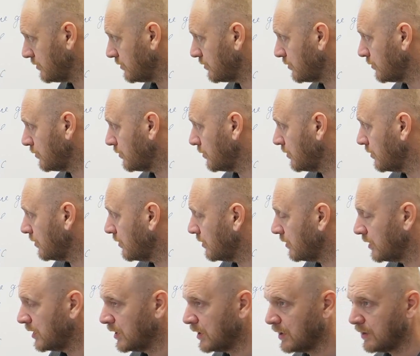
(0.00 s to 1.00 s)

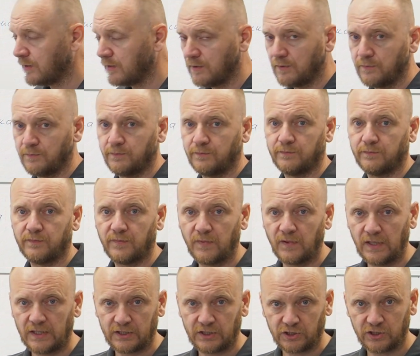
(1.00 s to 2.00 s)
то
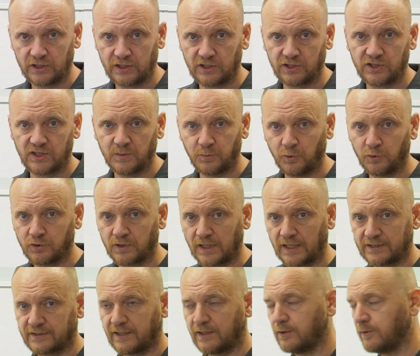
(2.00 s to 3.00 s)
эти жидкости будут
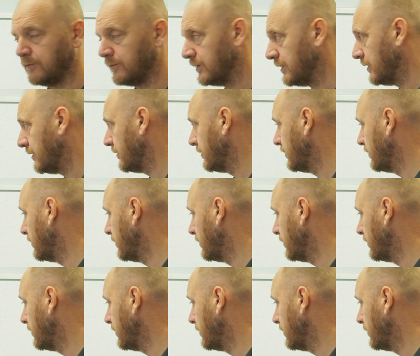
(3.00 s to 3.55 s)
остановлены.